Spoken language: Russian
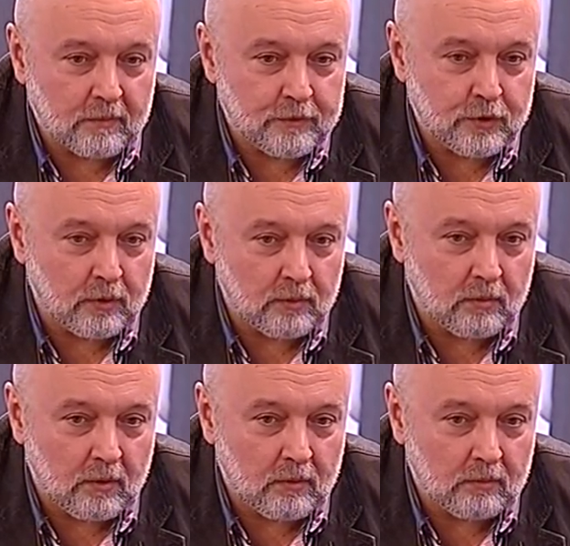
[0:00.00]
все
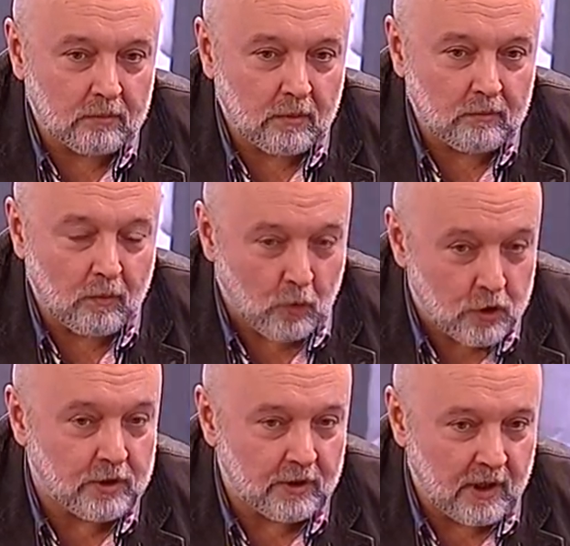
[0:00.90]
а,
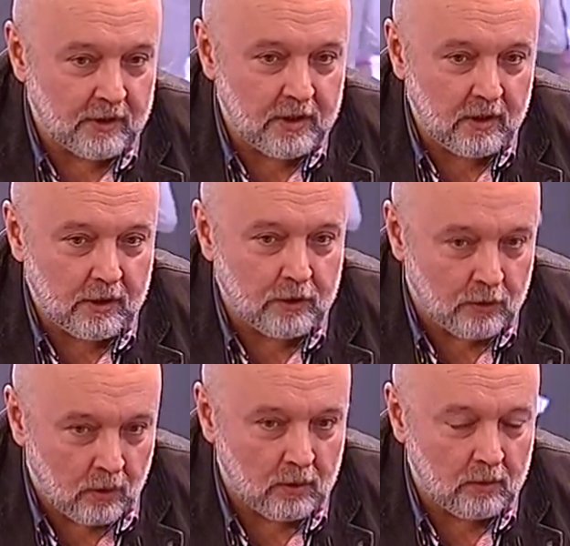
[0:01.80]
можно так делать,
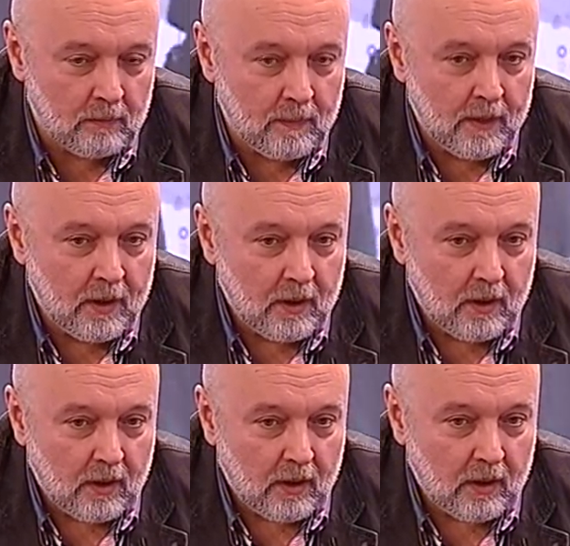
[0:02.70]
но
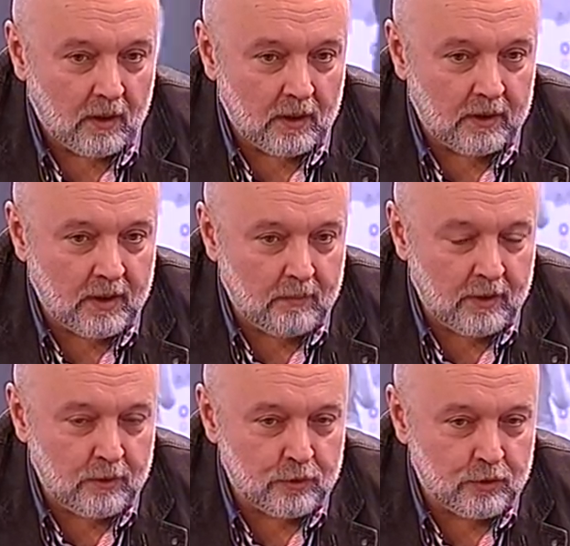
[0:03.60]
я
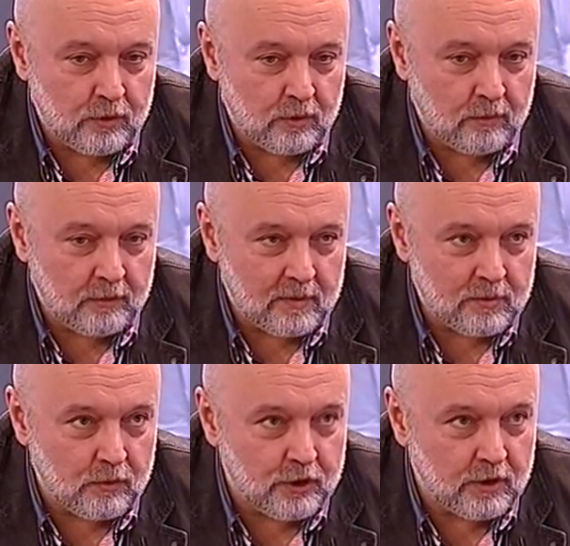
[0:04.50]
боюсь, что в этом
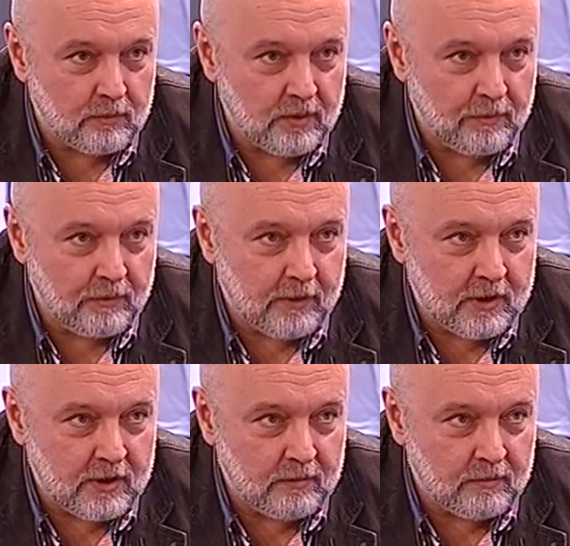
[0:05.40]
случае мы
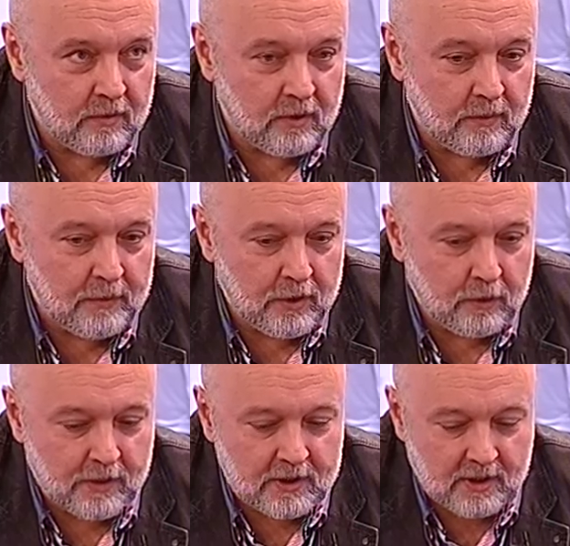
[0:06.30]
превратим
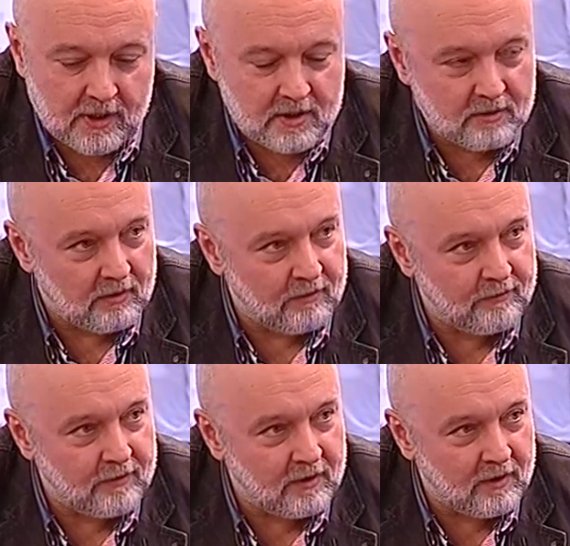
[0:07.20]
медиапространство
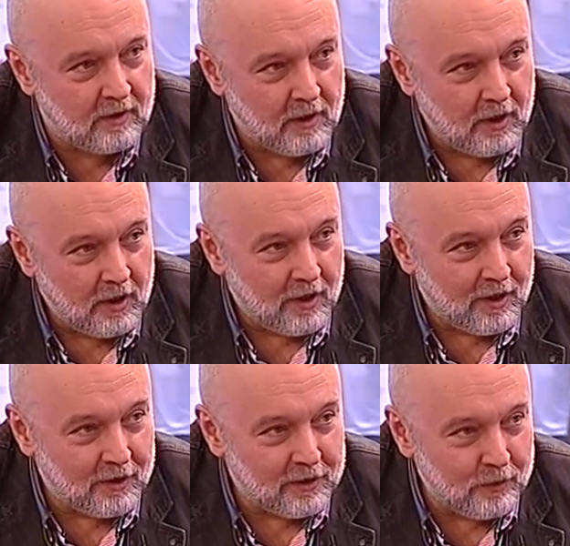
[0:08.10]
в
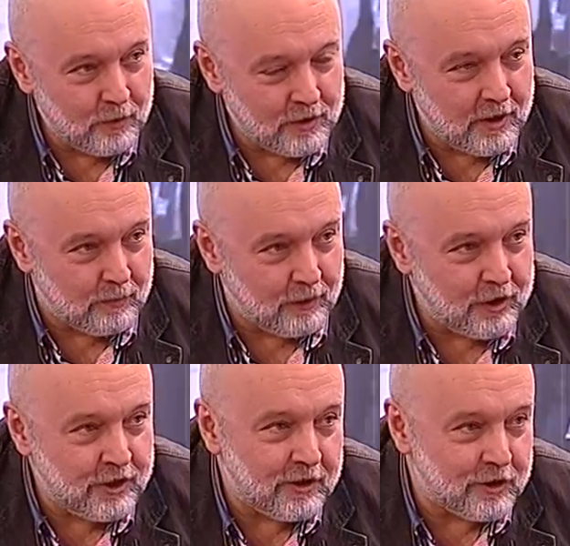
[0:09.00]
такую, знаете,
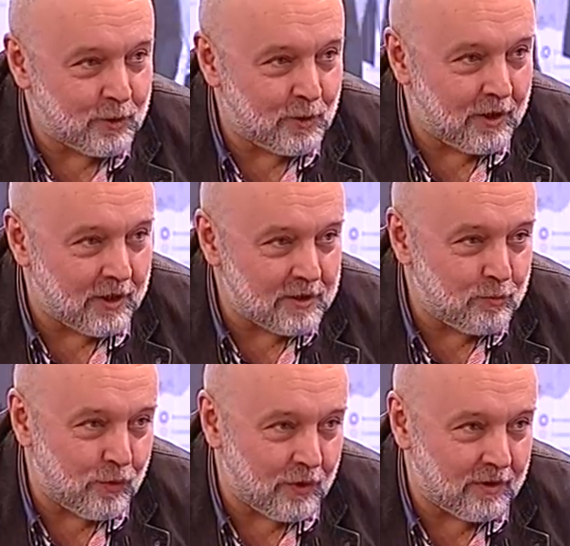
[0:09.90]
площадочку для
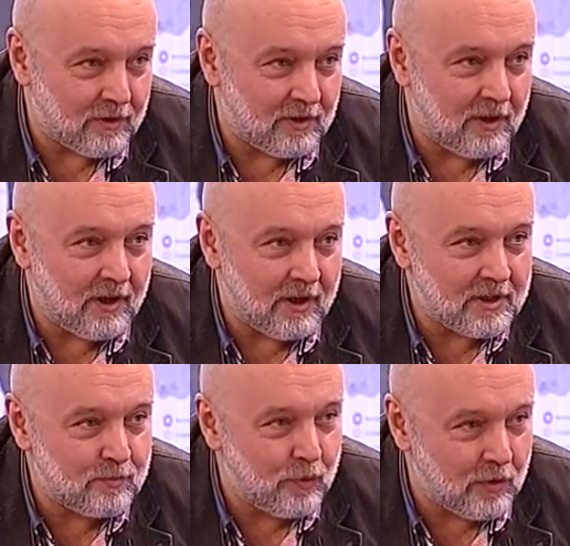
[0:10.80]
разборок, Рынок. для
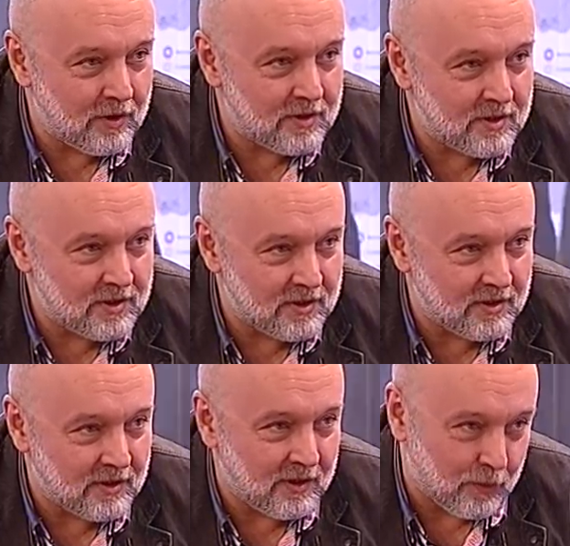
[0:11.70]
разборок
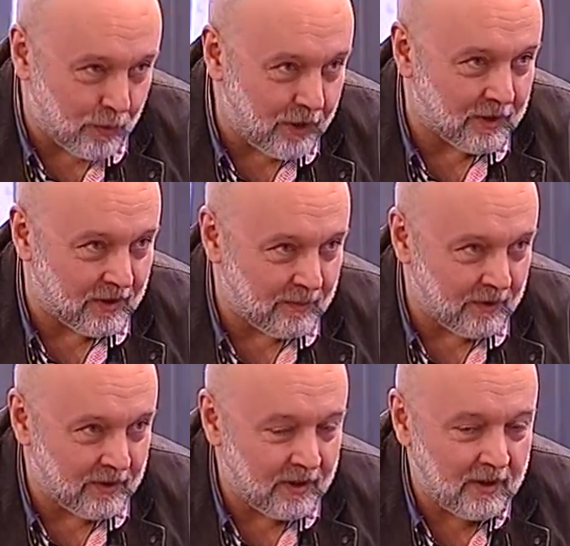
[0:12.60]
с
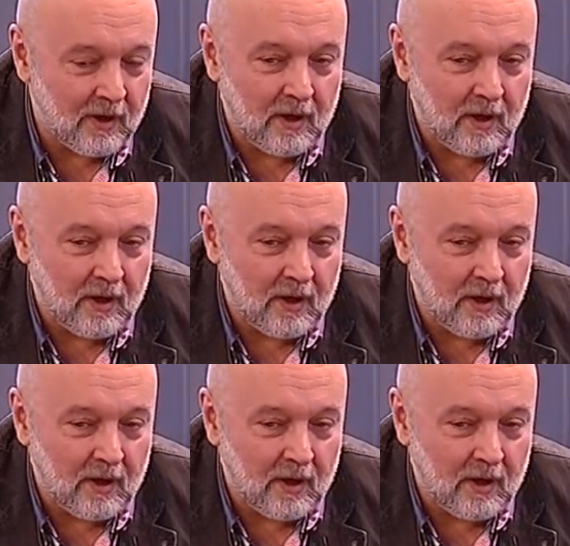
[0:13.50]
конкурентами. Да?